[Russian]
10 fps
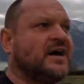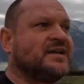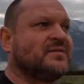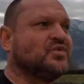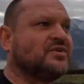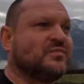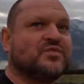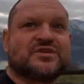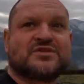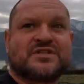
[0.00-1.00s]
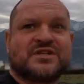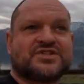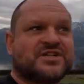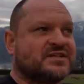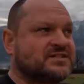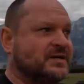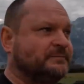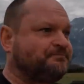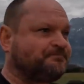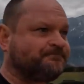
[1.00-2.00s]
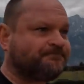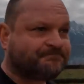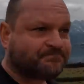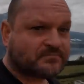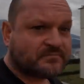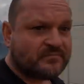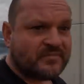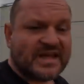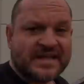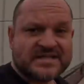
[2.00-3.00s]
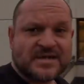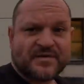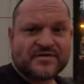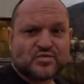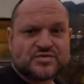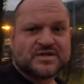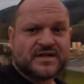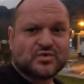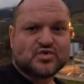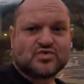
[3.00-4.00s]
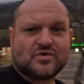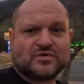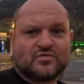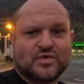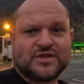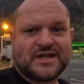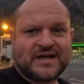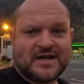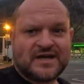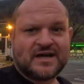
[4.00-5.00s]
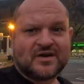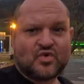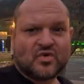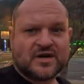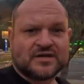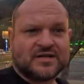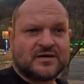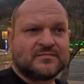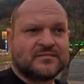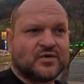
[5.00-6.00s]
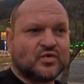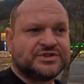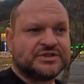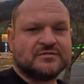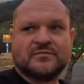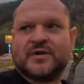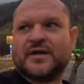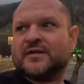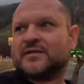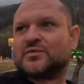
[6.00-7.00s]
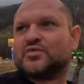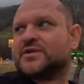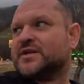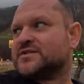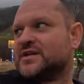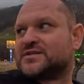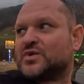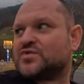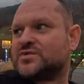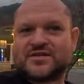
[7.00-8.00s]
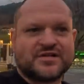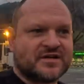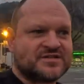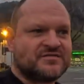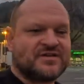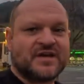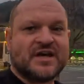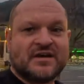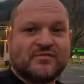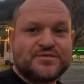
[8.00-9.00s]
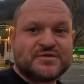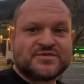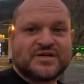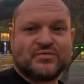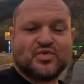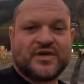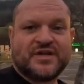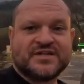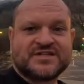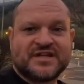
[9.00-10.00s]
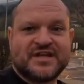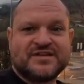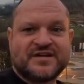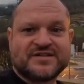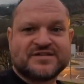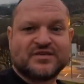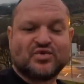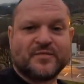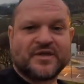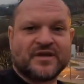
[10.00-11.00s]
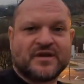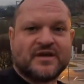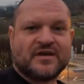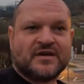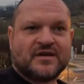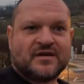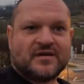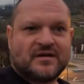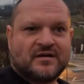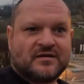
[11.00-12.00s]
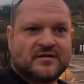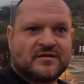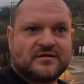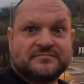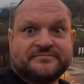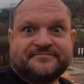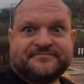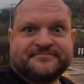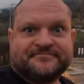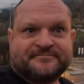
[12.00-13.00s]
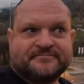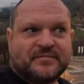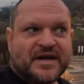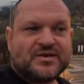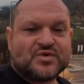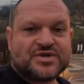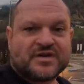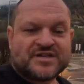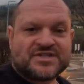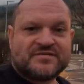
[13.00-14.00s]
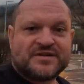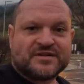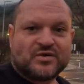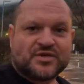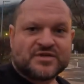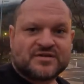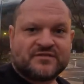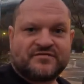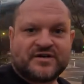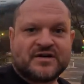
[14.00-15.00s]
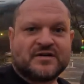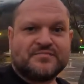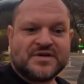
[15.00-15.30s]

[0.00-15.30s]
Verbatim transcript: Я буду наслаждаться, если повернуться на эту сторону, вон на горах там очень, блин, так тут я не знаю, с какой стороны красивее. В общем, за мной есть такие интересные домики э, они очень красивые, они находятся в э,